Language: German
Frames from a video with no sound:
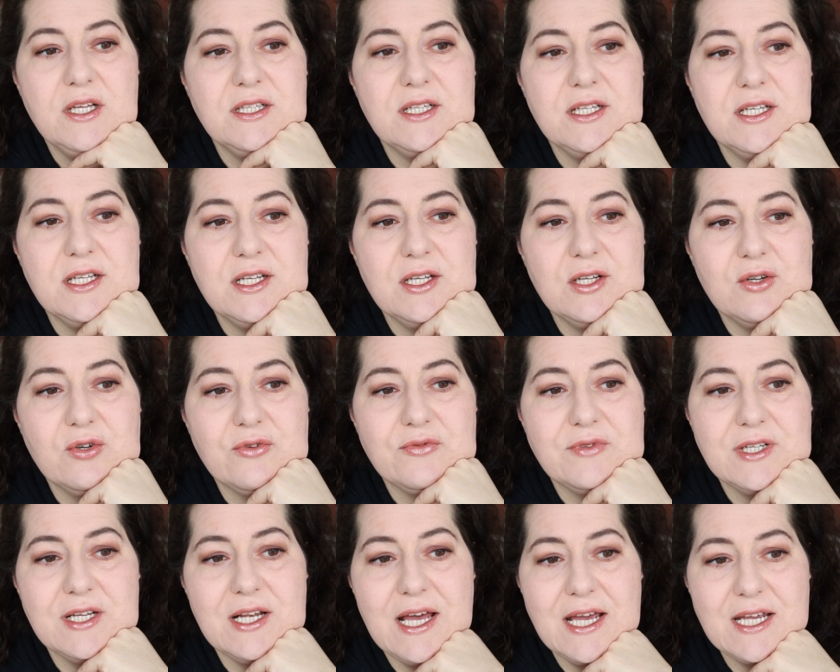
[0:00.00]
Die
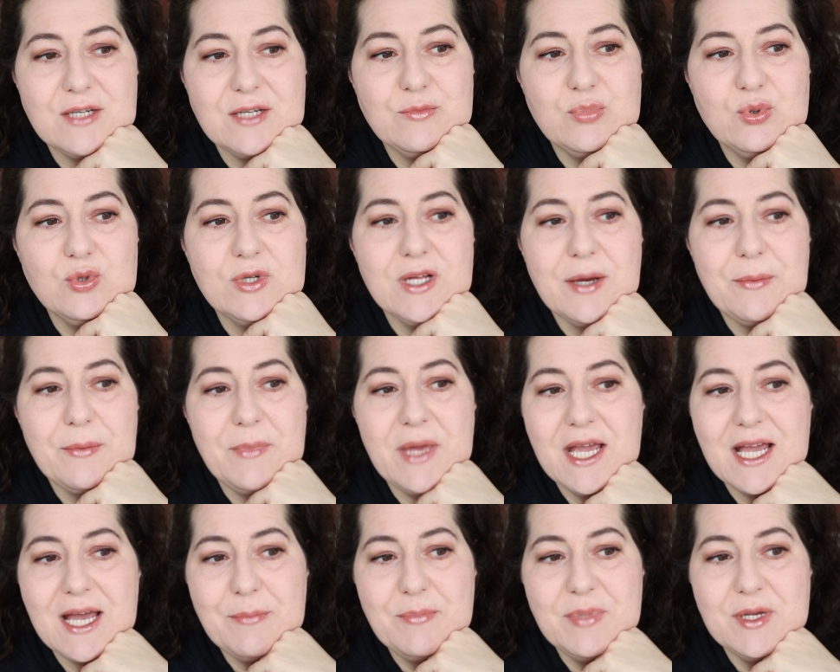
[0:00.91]
luftig leichten Puder
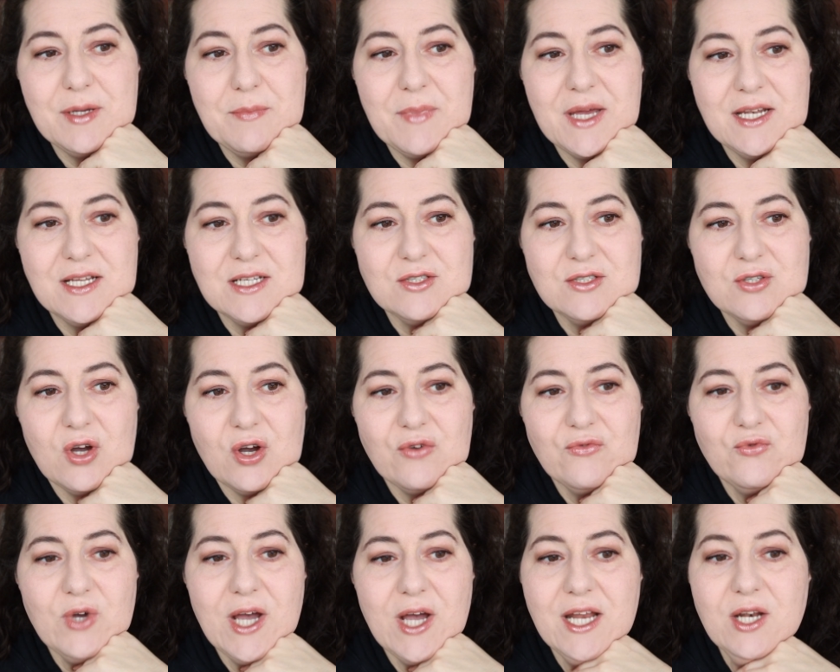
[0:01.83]
Make-up Pigmente
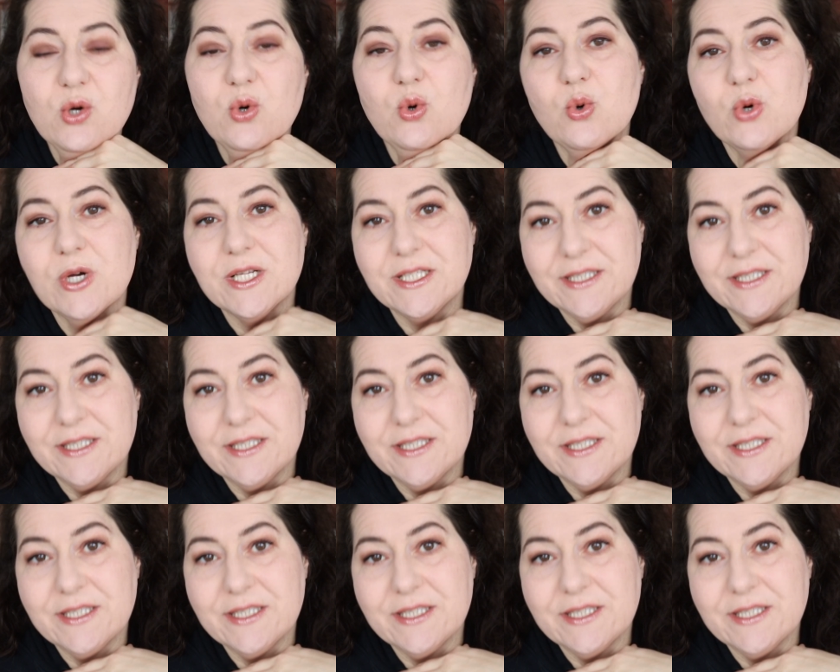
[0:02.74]
sorgen für eine hohe